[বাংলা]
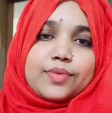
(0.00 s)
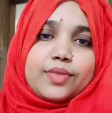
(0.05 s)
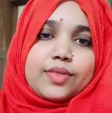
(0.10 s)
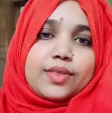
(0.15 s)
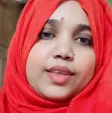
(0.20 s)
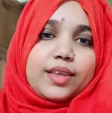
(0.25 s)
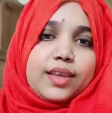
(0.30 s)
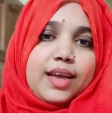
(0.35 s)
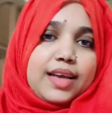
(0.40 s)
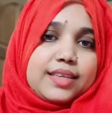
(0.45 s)

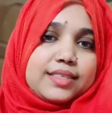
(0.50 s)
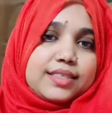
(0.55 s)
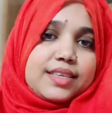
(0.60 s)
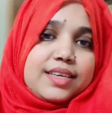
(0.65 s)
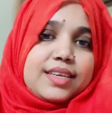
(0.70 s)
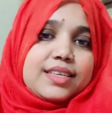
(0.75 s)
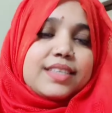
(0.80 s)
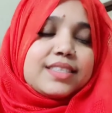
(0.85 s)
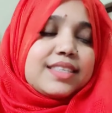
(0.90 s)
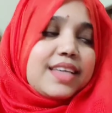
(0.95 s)
তেমনি ভুল
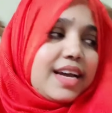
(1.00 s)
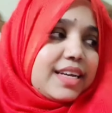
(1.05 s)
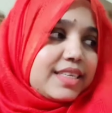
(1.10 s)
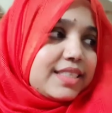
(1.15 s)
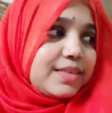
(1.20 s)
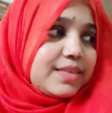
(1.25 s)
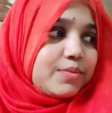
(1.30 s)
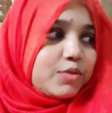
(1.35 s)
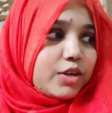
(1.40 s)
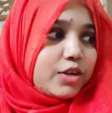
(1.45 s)
মানুষের
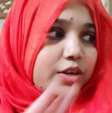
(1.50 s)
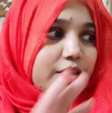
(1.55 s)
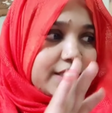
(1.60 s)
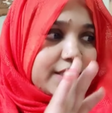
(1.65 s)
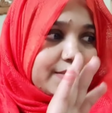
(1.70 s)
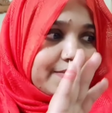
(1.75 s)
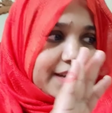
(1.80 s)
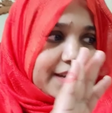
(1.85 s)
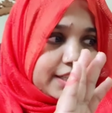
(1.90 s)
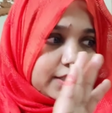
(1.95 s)
সাথে
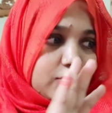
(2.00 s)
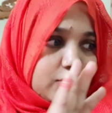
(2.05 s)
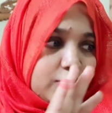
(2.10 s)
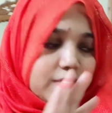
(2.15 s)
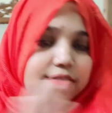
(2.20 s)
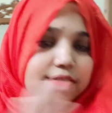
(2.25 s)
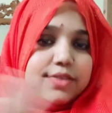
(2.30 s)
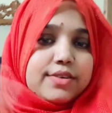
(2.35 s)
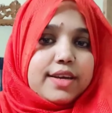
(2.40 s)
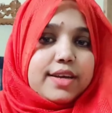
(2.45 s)

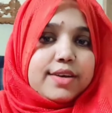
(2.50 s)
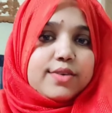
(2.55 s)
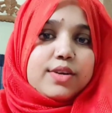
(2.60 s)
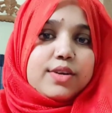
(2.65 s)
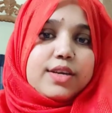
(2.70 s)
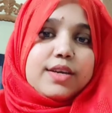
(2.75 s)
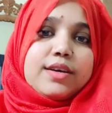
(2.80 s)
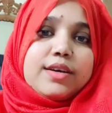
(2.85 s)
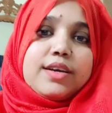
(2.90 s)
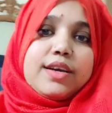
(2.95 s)
চললে
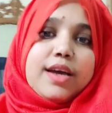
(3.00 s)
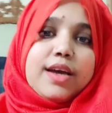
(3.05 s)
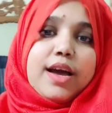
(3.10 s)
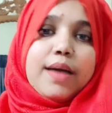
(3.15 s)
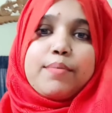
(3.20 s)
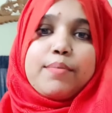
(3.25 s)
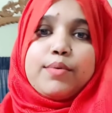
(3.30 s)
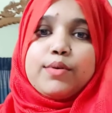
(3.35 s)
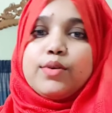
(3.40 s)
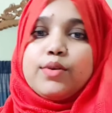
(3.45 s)
বারবার
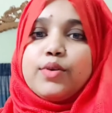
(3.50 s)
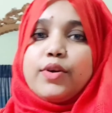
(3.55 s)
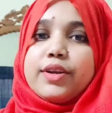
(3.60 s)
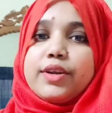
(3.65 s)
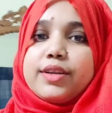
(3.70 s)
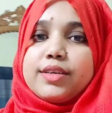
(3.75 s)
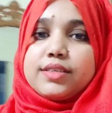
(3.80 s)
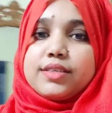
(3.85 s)
ঠকতে হয়